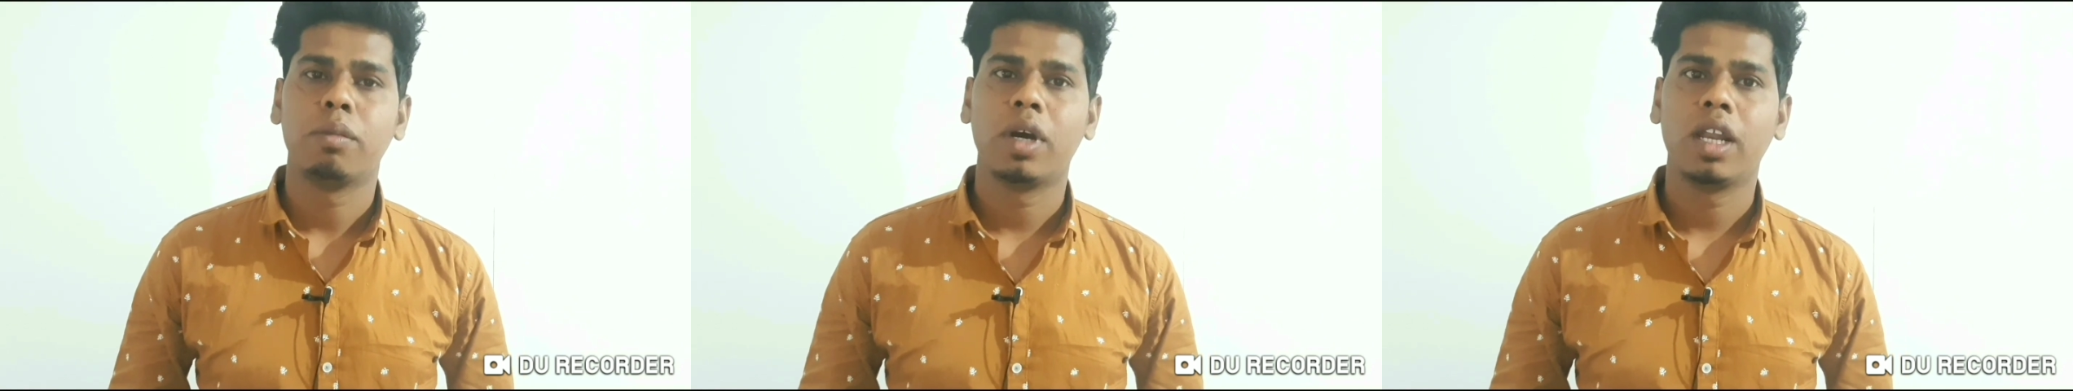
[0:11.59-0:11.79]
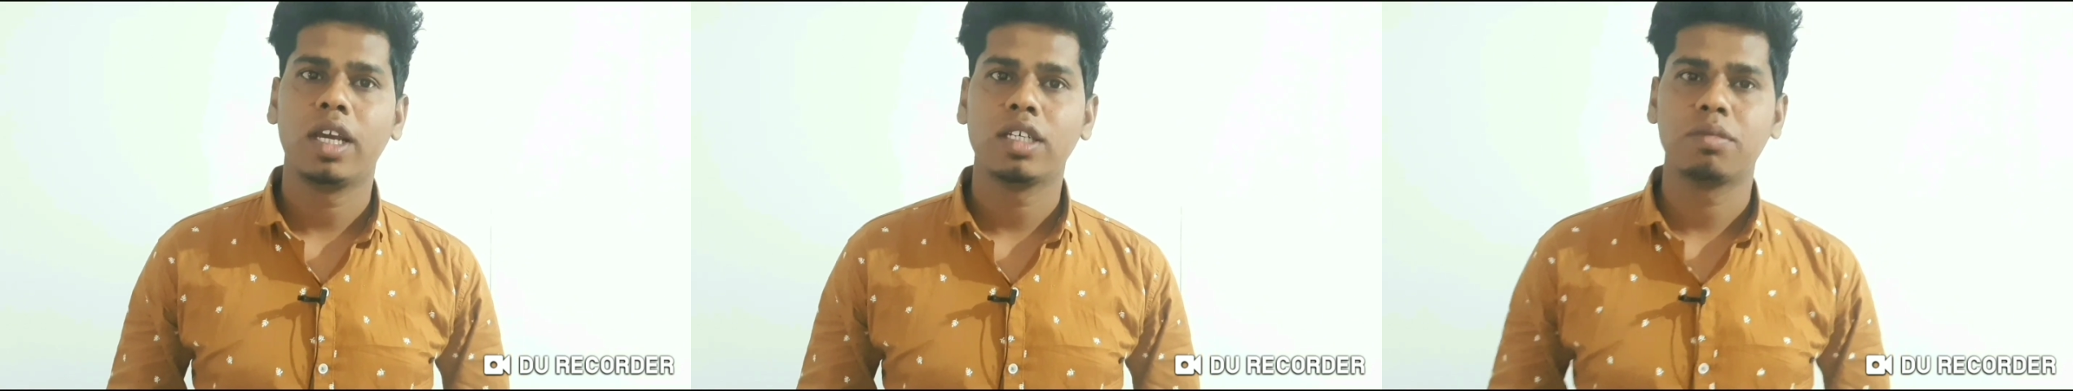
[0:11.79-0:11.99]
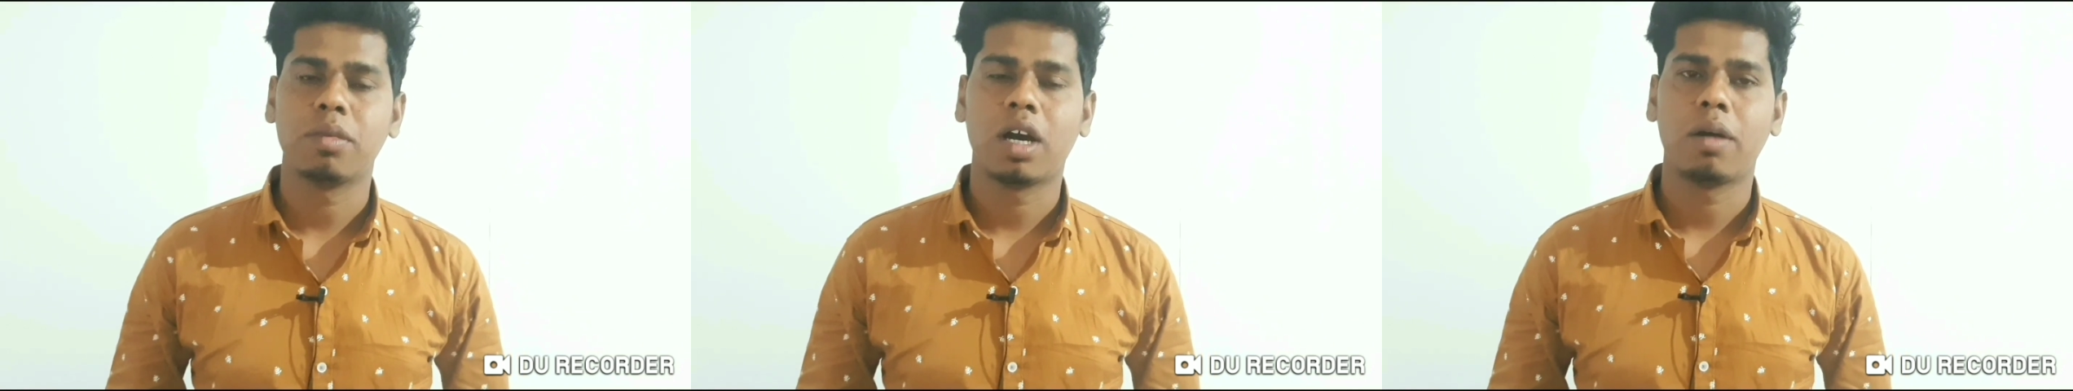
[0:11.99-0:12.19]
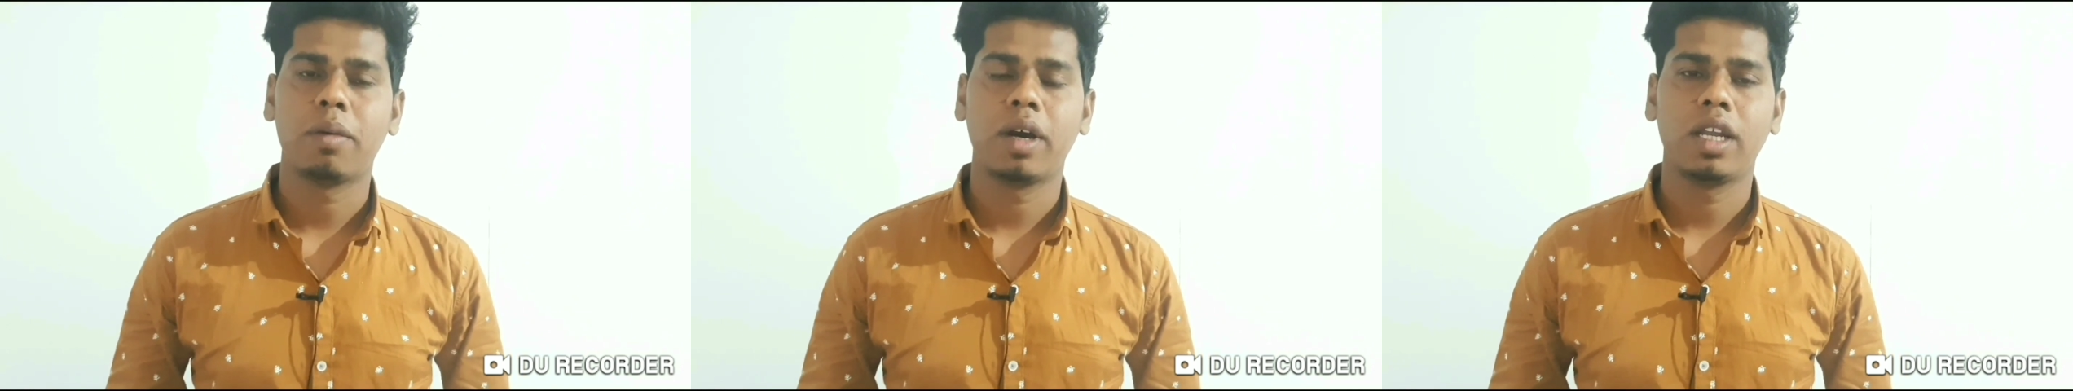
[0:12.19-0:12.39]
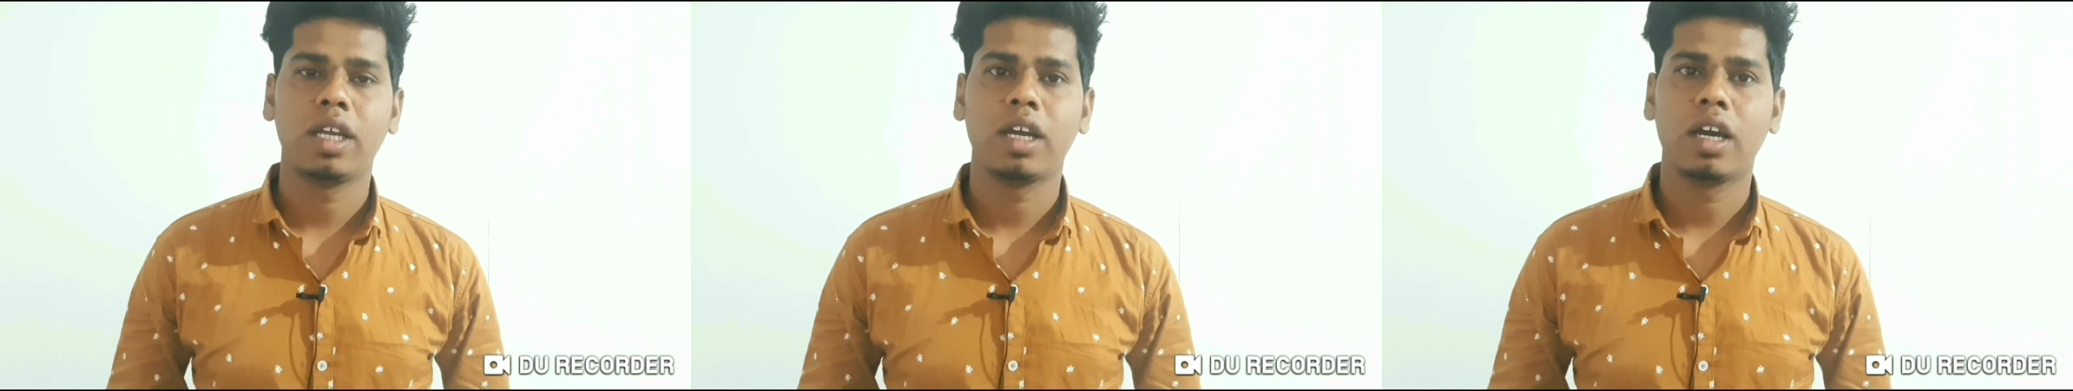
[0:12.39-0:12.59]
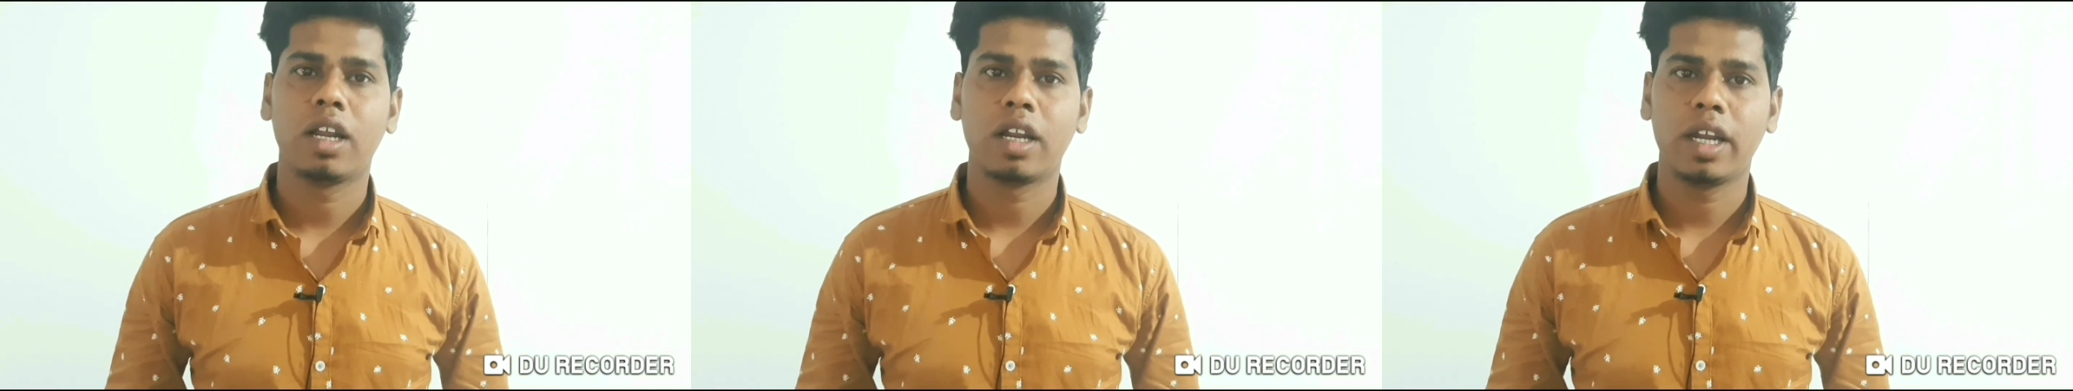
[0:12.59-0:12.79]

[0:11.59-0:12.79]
भले इस महामारी का